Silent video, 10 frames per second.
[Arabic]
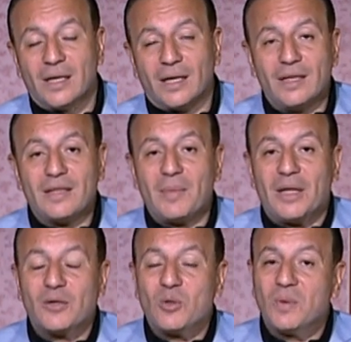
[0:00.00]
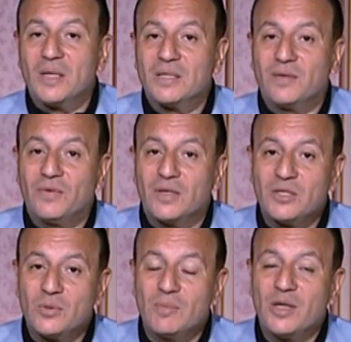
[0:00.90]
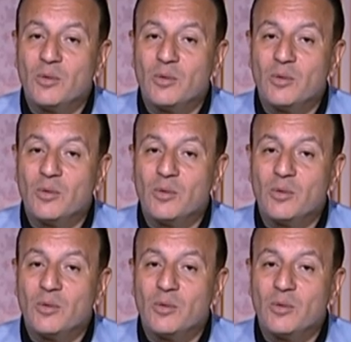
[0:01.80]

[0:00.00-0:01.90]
خلينا نطلع مع حضراتكم الفاصل ونبدأ